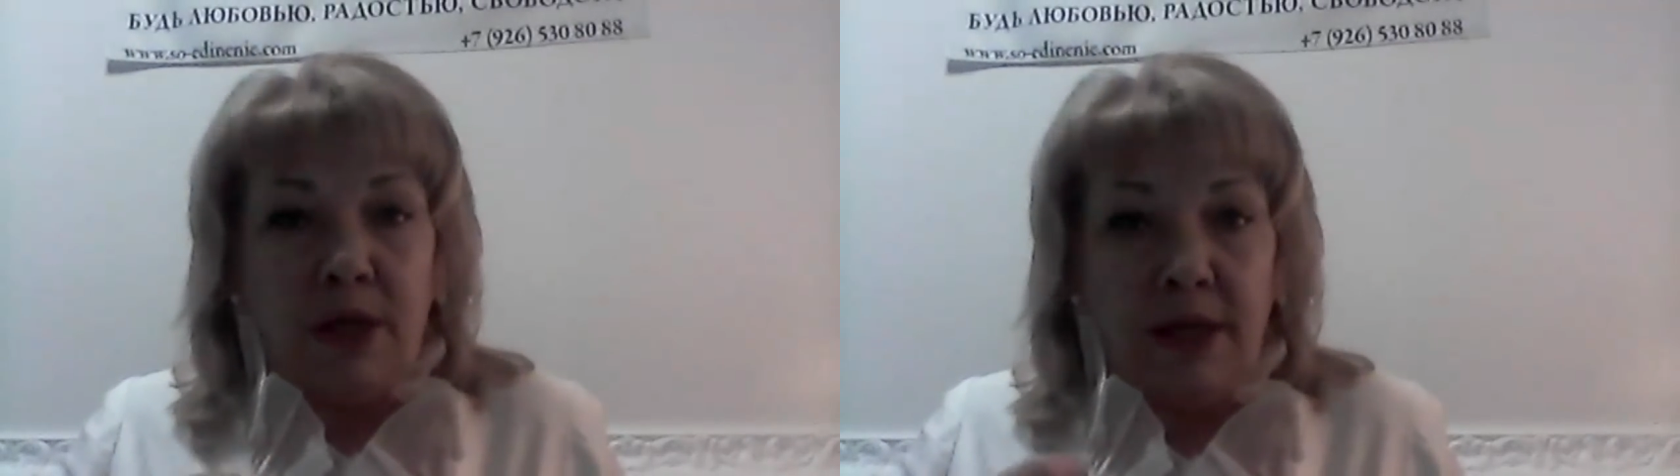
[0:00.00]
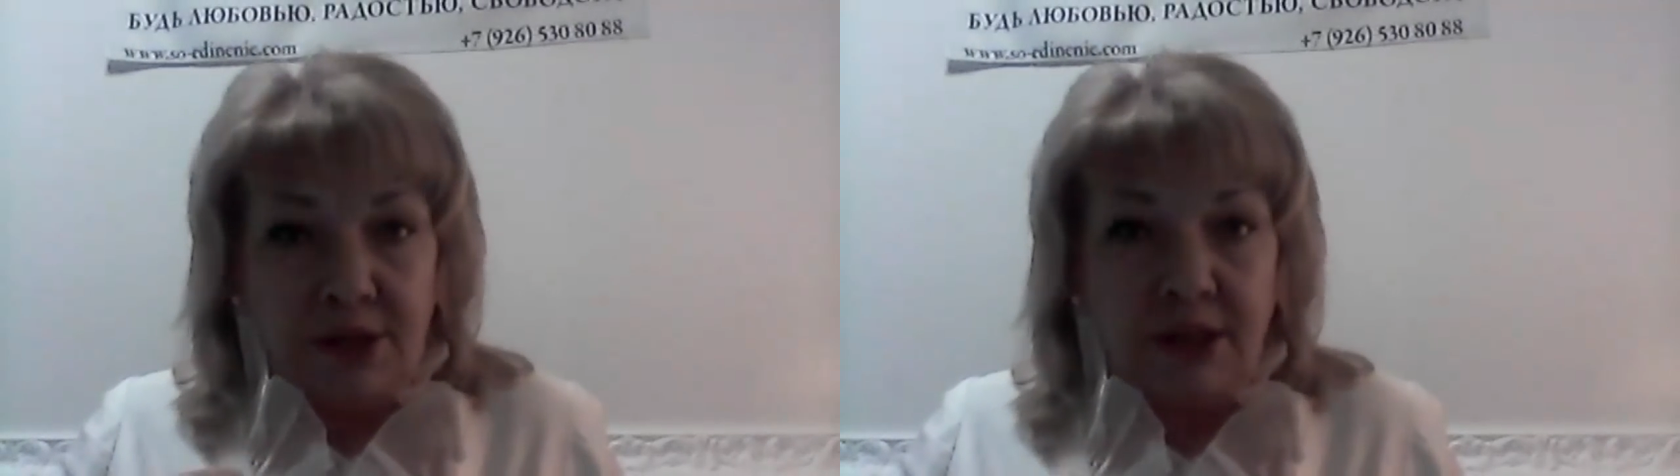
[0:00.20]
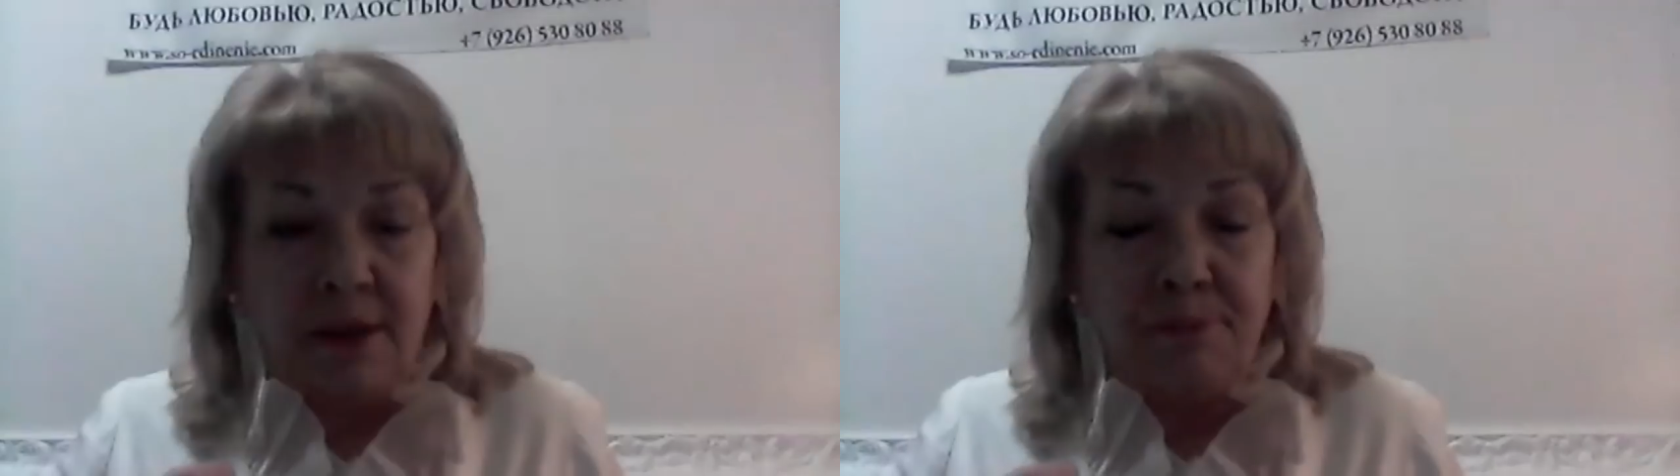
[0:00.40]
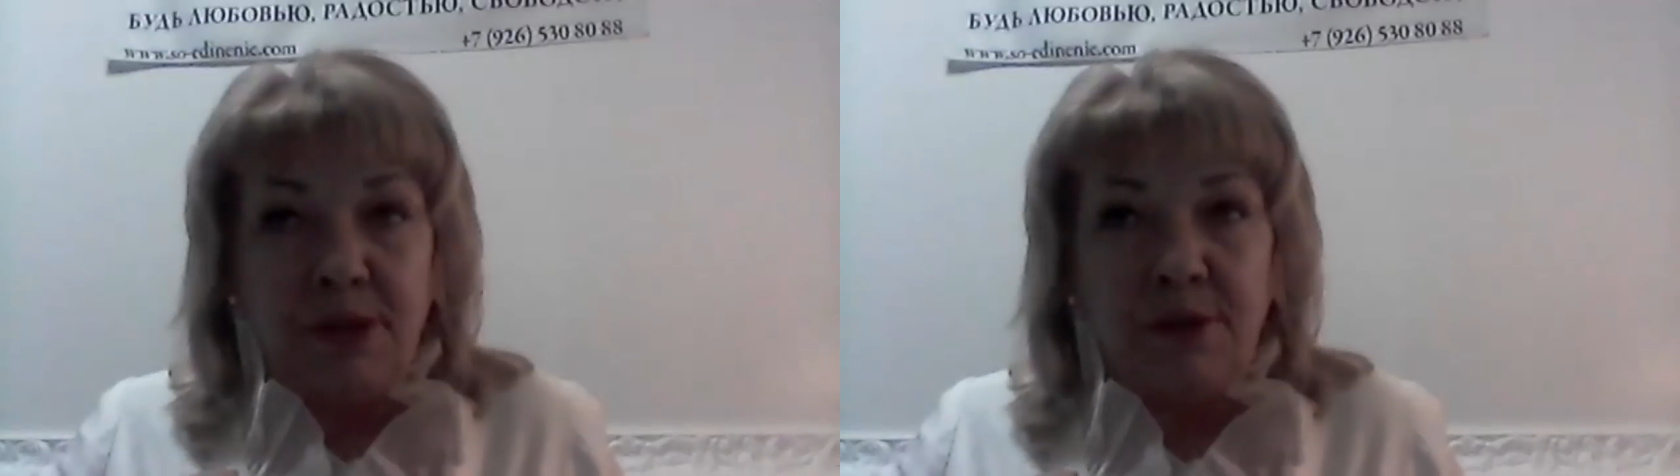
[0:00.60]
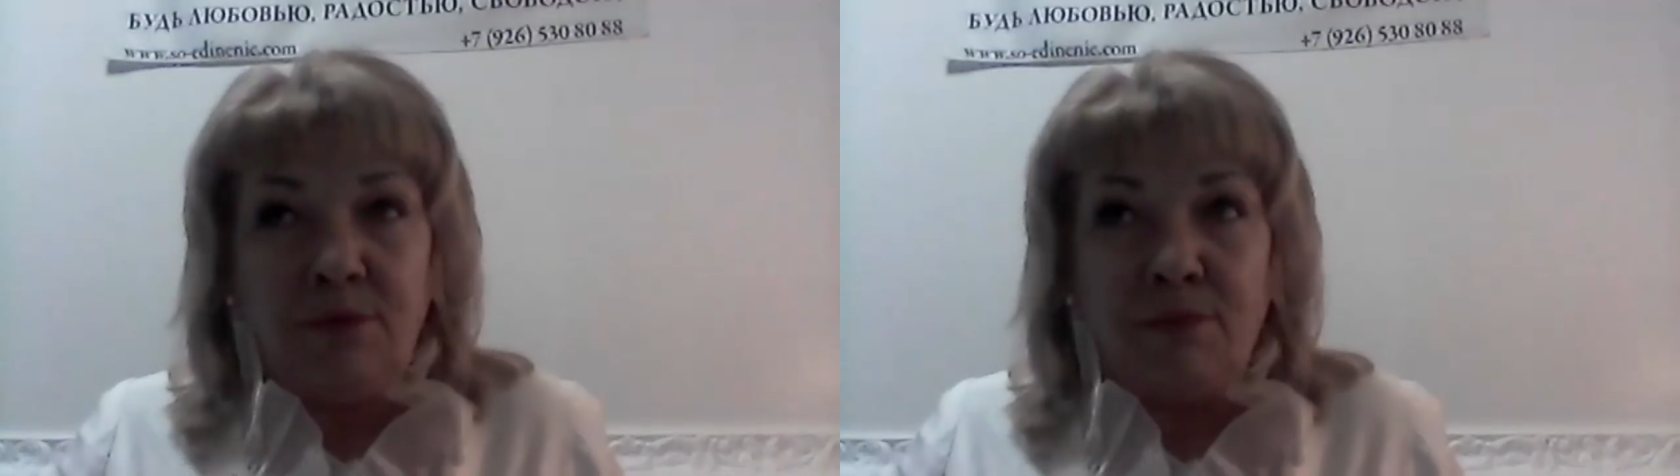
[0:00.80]
я сейчас
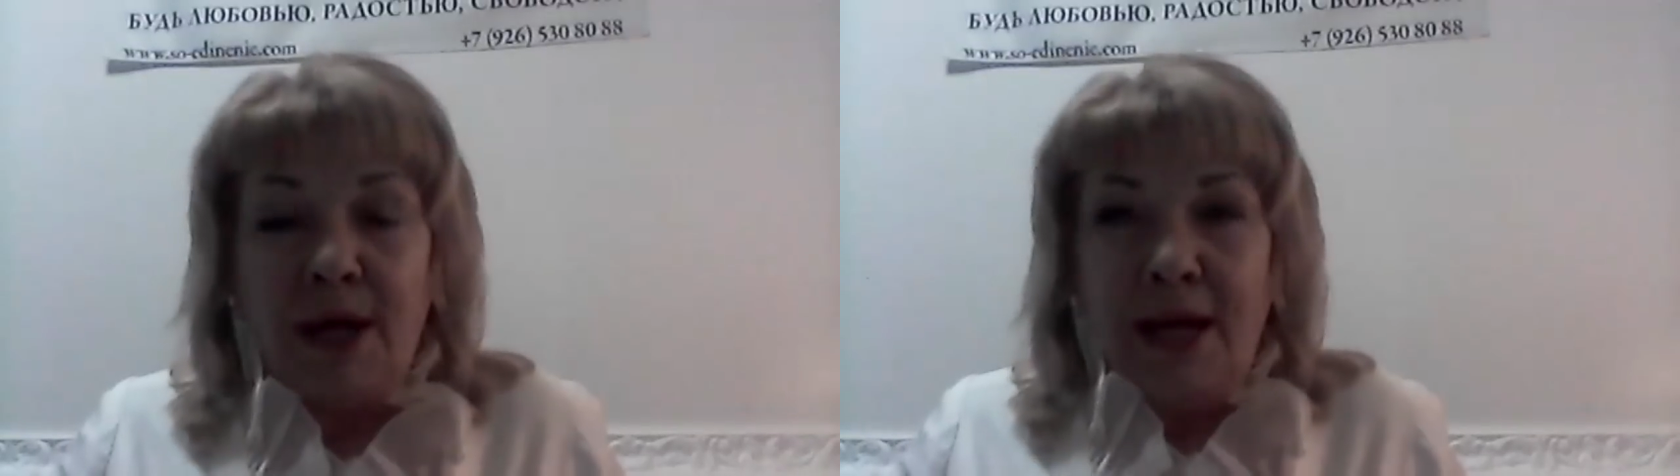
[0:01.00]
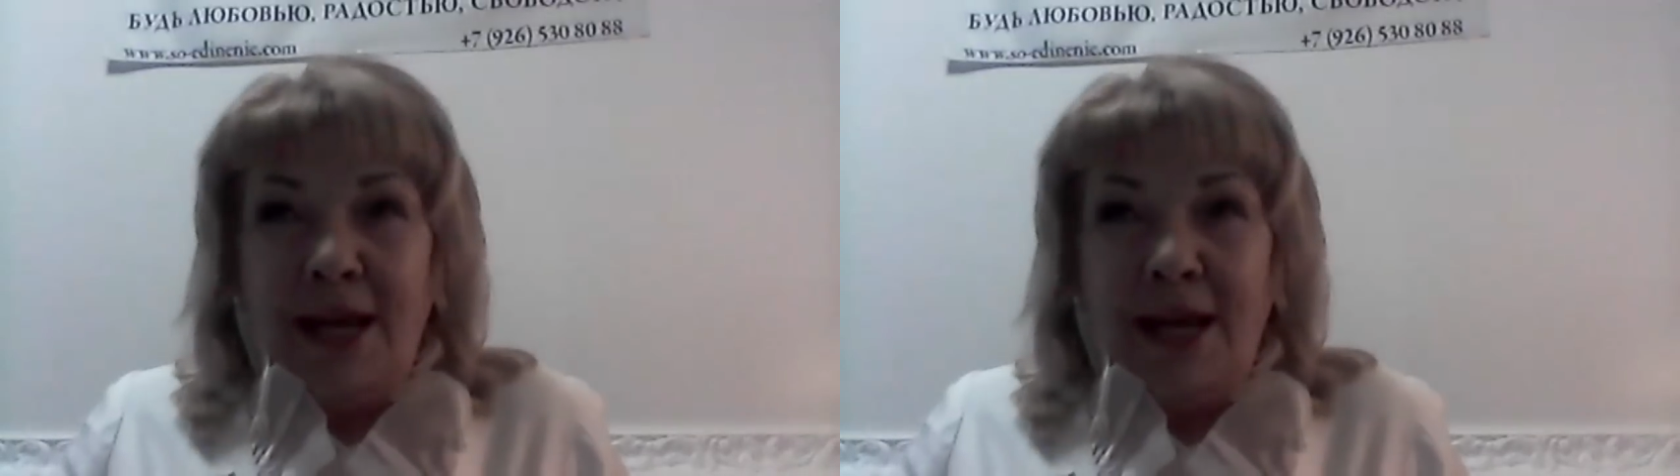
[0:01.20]
объясню